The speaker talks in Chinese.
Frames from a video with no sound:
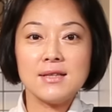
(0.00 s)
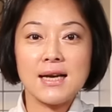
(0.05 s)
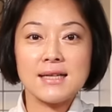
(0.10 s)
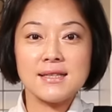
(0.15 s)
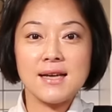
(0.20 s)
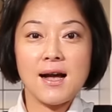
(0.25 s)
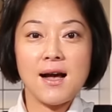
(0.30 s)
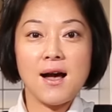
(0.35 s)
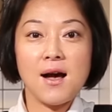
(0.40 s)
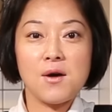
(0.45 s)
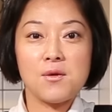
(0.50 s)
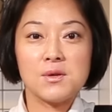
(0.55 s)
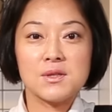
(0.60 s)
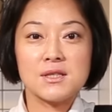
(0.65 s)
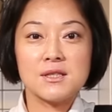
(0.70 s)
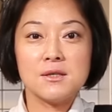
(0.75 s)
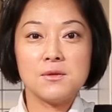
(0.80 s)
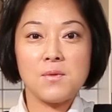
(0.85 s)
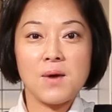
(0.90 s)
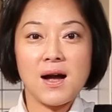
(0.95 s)
Hello，大家
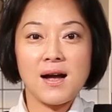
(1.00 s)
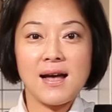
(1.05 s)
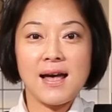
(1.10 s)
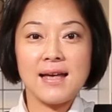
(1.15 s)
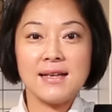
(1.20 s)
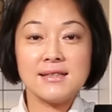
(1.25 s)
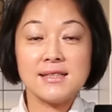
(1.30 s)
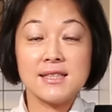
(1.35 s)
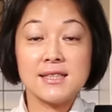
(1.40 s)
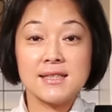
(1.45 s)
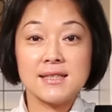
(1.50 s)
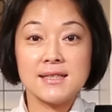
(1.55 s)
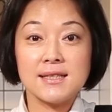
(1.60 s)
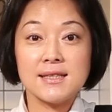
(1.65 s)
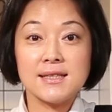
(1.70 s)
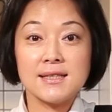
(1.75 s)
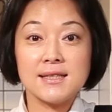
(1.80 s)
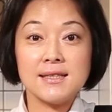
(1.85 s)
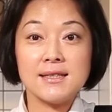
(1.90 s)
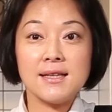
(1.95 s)
好，我是王安
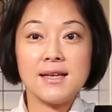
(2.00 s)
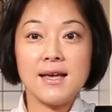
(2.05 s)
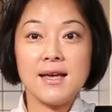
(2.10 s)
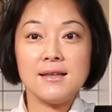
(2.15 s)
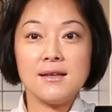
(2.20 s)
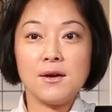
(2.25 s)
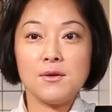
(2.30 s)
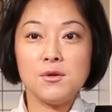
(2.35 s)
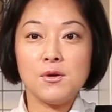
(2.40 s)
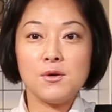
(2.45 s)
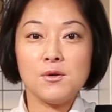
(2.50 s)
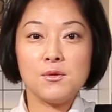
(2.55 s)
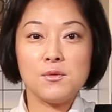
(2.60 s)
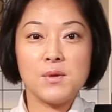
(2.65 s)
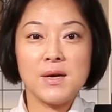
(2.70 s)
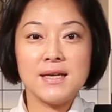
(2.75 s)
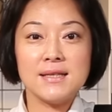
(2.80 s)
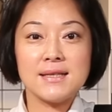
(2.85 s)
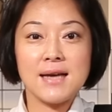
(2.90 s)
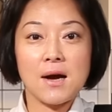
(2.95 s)
琪。今天要
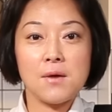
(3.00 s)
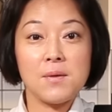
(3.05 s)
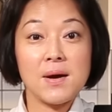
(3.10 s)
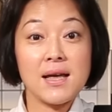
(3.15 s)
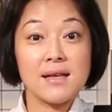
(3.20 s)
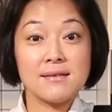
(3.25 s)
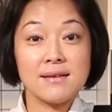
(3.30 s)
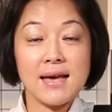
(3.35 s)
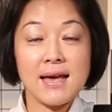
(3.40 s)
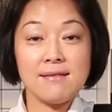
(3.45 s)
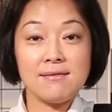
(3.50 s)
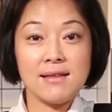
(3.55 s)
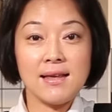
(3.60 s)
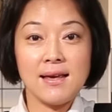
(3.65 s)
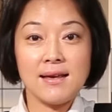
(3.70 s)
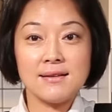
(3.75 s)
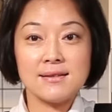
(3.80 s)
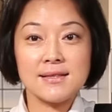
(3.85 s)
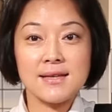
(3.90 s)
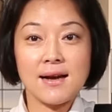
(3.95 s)
用龟甲万
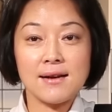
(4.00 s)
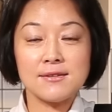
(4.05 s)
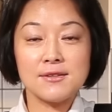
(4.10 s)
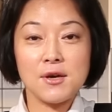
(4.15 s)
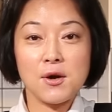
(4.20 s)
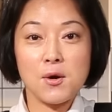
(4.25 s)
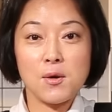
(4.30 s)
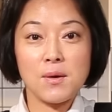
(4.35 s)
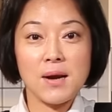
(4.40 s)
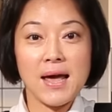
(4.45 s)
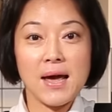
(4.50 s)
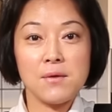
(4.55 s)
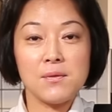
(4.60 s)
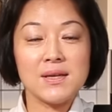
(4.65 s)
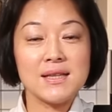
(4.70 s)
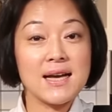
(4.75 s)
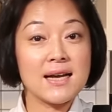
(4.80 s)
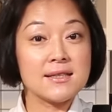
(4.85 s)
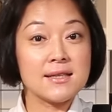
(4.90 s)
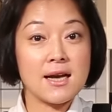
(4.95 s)
甘甜酱油
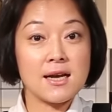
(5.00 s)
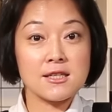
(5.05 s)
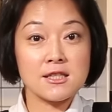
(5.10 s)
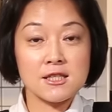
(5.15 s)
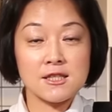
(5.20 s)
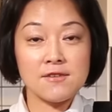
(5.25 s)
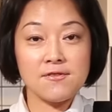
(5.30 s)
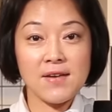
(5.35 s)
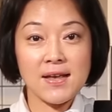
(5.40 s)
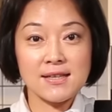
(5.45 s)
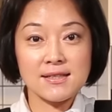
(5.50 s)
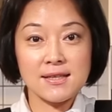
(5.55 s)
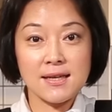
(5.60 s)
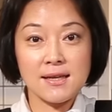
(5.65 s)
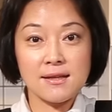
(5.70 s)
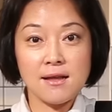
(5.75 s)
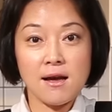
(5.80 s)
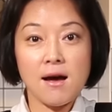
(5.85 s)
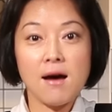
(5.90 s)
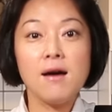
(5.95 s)
来为大家示
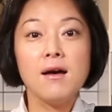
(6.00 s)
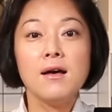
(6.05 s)
范这一